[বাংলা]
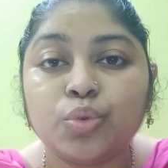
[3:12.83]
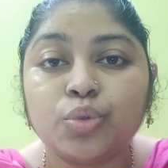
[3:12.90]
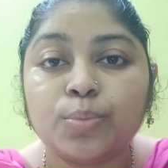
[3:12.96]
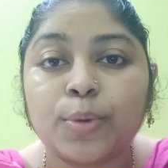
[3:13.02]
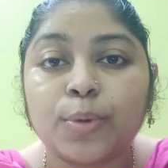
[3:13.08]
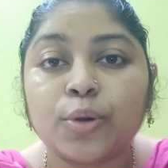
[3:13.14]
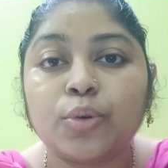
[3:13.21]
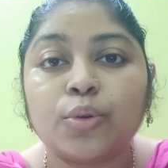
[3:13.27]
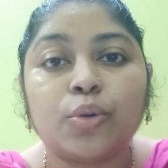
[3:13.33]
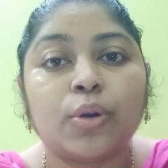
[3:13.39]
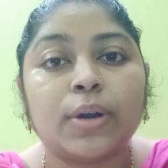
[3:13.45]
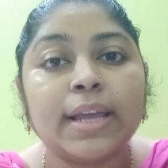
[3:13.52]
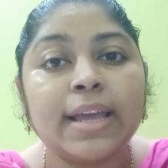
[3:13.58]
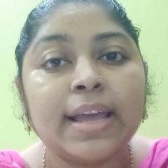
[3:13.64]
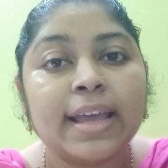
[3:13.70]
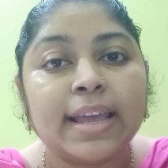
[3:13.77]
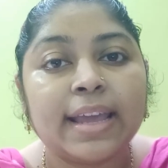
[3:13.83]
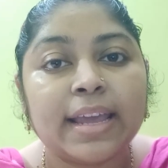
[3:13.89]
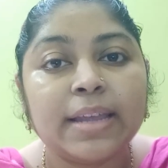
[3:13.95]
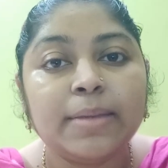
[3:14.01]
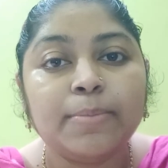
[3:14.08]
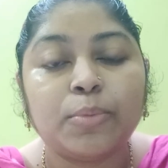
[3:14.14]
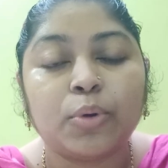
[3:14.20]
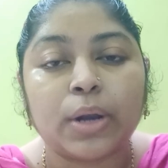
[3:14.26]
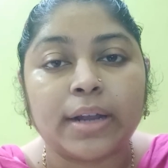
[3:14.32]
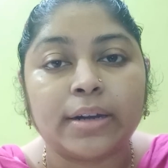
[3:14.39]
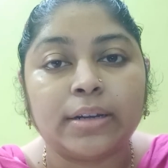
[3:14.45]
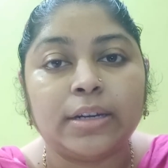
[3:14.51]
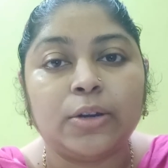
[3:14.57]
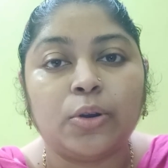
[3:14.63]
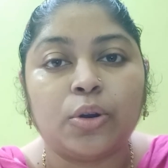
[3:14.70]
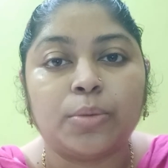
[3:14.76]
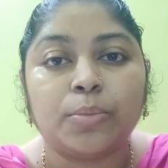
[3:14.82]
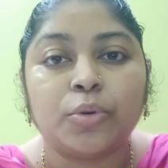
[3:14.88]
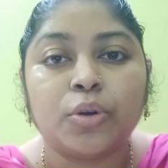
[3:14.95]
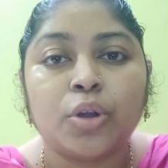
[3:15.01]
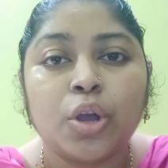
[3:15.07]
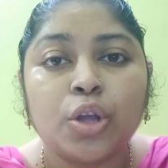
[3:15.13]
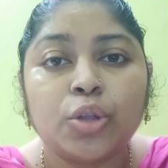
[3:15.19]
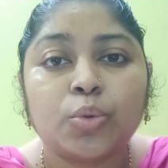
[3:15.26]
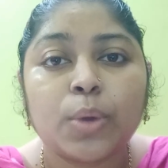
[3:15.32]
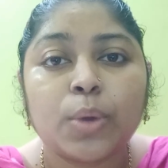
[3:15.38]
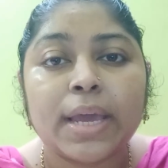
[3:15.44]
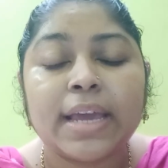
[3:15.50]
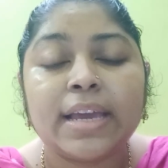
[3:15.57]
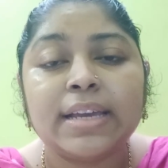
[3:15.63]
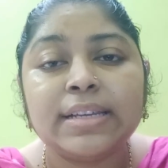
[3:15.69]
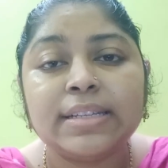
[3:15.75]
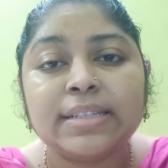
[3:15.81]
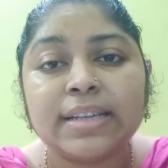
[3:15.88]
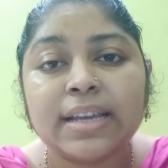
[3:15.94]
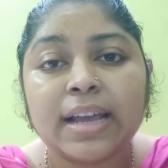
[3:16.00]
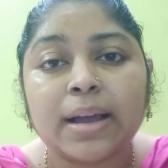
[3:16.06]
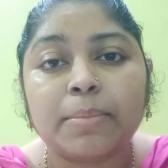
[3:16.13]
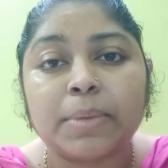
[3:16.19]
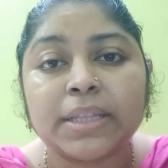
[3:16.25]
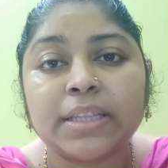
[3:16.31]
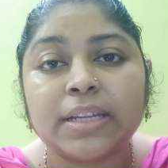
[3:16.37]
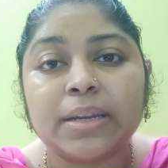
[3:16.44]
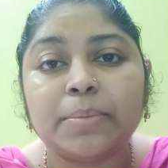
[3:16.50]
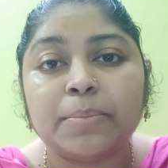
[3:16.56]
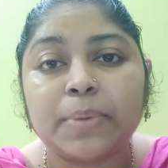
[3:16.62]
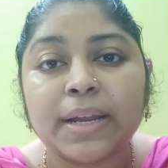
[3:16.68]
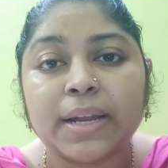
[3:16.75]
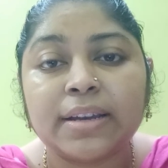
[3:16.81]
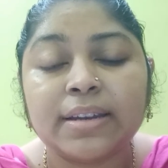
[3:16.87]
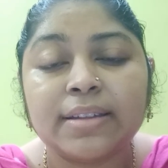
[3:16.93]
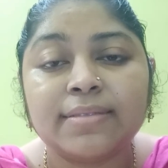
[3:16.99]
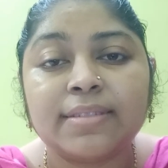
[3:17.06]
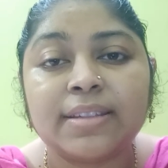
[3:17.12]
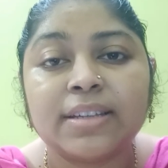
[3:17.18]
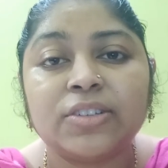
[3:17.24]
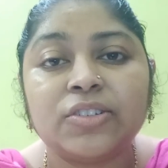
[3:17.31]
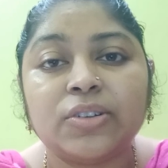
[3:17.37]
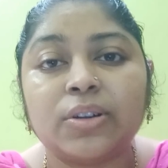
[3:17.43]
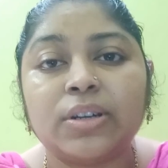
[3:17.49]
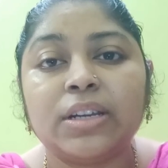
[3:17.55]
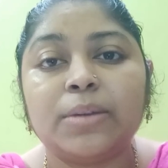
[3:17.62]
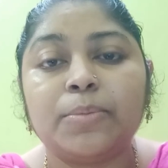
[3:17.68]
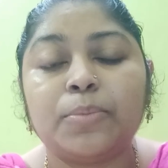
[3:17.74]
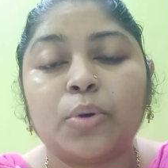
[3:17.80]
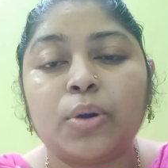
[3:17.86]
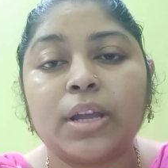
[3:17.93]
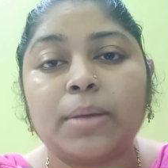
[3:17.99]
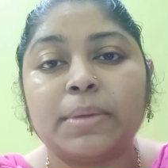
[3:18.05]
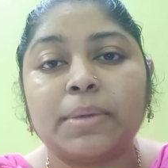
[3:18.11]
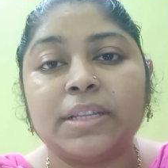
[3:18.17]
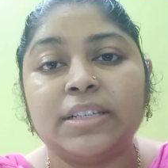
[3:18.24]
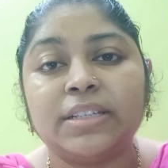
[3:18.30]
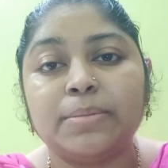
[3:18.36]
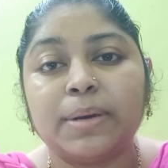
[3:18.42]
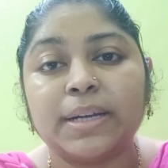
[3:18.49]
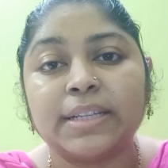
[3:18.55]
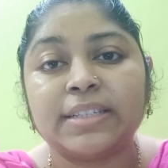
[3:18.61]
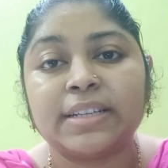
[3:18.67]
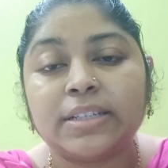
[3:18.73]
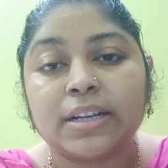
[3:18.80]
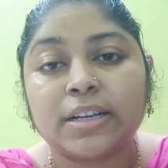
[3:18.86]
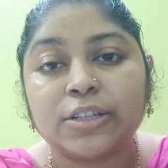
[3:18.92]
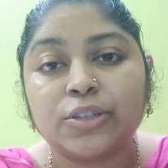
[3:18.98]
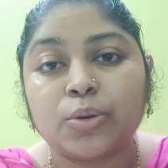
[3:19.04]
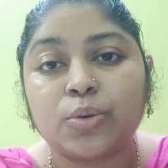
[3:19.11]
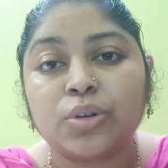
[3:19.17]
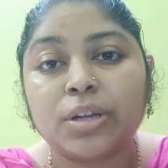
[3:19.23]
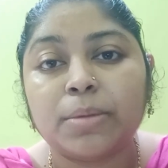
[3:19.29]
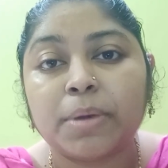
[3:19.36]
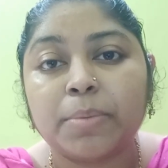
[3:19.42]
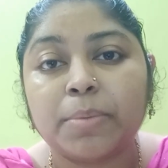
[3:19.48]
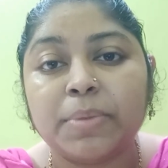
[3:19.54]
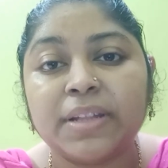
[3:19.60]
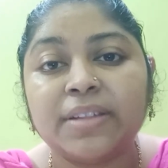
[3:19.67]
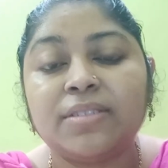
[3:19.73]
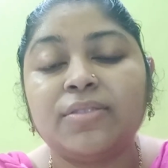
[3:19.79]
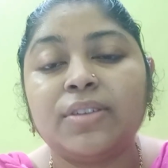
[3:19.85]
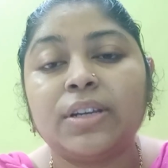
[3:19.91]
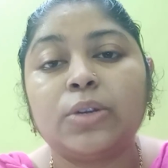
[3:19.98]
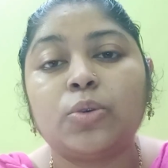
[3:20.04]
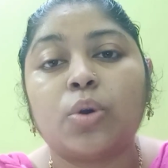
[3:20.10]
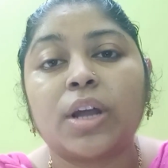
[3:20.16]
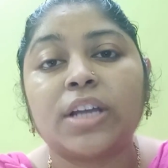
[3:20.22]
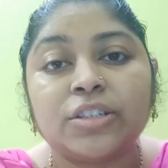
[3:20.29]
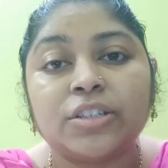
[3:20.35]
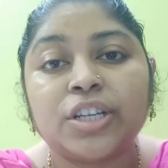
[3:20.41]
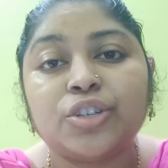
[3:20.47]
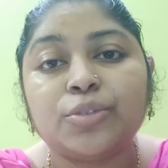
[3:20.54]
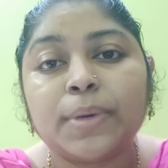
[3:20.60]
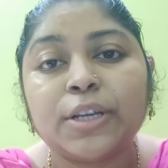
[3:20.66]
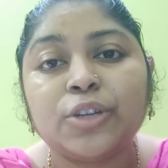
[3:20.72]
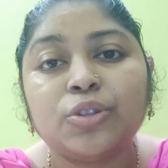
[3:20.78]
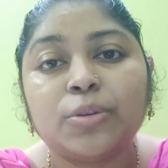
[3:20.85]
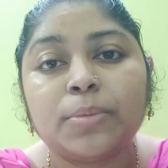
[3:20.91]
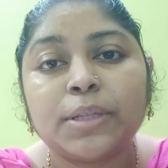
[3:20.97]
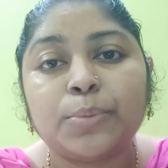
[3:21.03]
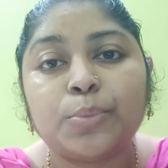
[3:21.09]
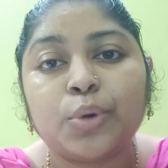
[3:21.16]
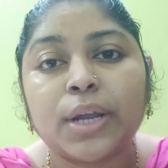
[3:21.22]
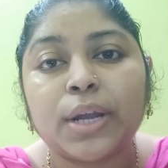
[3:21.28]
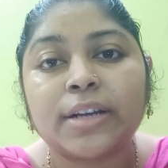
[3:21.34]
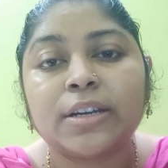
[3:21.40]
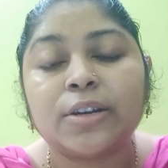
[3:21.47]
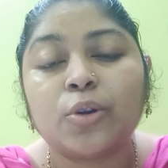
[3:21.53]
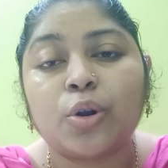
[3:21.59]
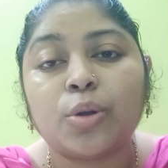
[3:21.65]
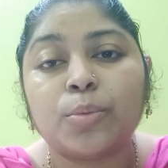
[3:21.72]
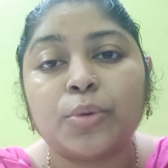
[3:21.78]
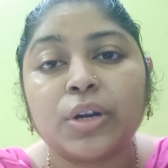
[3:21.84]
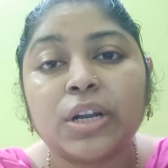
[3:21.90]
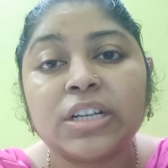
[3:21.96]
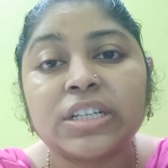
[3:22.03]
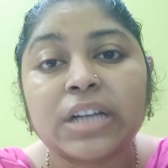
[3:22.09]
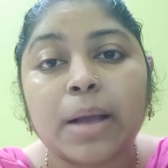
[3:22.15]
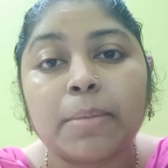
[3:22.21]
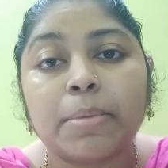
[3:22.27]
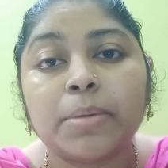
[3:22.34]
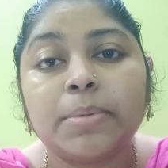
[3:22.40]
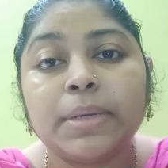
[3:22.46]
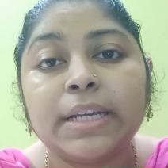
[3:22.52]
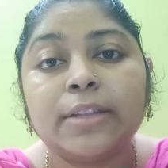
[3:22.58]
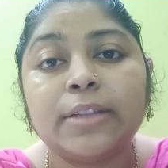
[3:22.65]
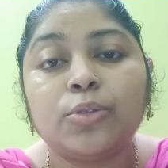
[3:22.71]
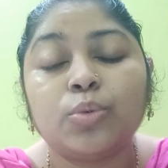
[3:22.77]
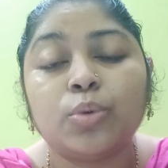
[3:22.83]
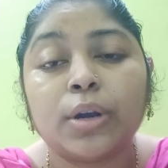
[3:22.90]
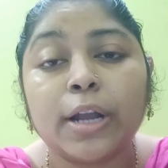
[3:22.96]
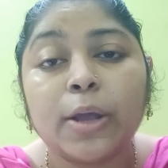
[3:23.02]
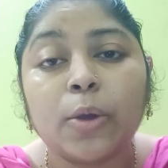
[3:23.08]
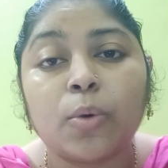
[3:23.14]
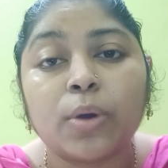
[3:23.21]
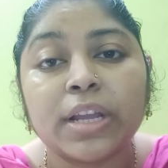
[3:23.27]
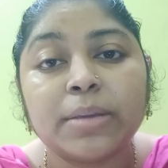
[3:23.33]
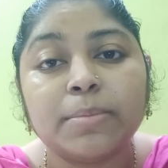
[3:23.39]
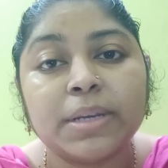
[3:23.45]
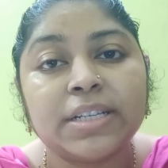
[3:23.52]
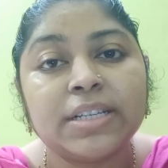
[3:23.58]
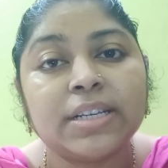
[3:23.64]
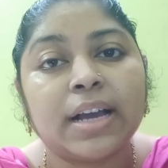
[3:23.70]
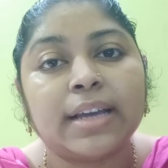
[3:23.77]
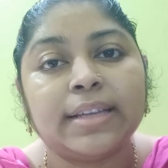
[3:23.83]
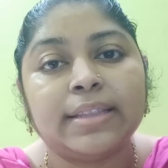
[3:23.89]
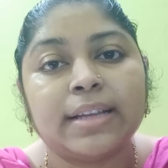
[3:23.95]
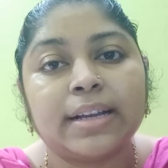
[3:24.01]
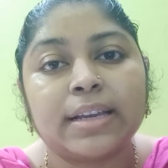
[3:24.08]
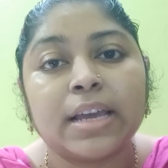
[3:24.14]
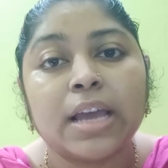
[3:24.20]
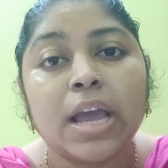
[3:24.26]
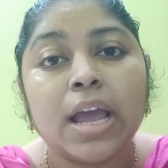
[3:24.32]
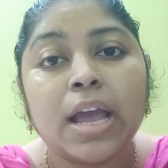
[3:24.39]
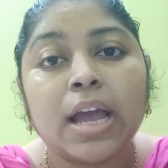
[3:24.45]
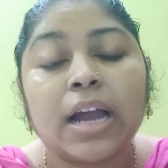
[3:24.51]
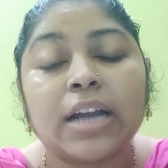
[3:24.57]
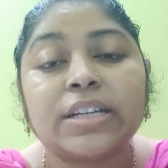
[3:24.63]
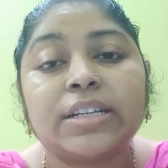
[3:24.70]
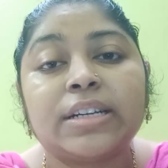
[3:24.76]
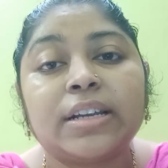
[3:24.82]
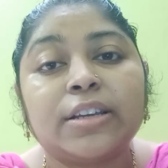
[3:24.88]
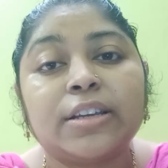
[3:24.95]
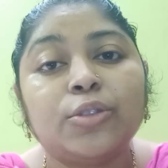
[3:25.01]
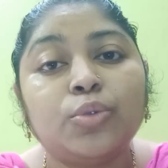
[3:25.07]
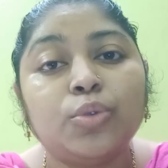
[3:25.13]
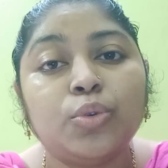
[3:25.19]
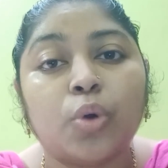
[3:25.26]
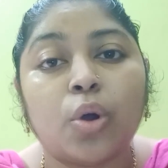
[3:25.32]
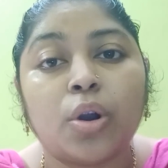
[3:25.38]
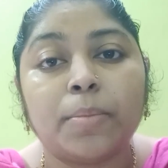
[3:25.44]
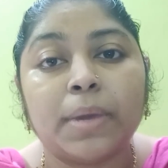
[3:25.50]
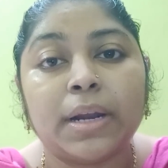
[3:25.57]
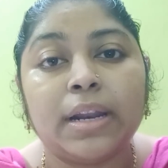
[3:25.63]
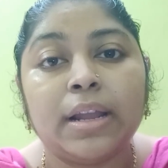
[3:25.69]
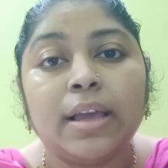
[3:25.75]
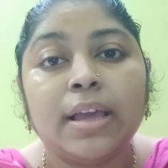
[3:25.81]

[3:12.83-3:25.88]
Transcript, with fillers: উৎপন্ন করে এই প্রোল্যাকটিন হরমোন তো এই যে আমাদের প্রেগনেন্সি জার্নির পরে আমাদের যে বাচ্চাকে যখনই আমরা ব্রেস্ট ফিড করাই সেই সময় কিন্তু আমাদের প্রোল্যাকটিন হরমোনটা স্বাভাবিকের তুলনায় অনেক বেশি হাই থাকে আর সেটা কিন্তু নর্মাল